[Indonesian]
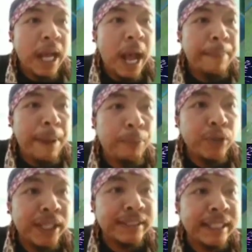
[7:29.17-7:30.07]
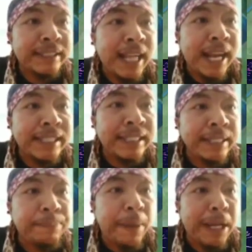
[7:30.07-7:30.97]
Apapun yang
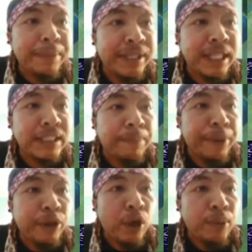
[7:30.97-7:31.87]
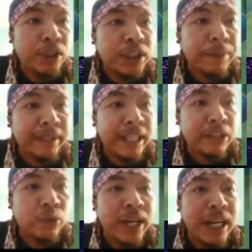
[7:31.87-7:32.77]
terjadi, farminglah sampai goblok seperti
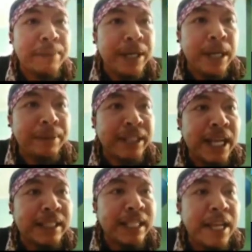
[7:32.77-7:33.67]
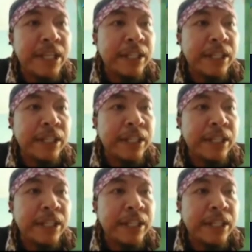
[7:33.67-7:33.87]
Atuk Dalam pernah berkata.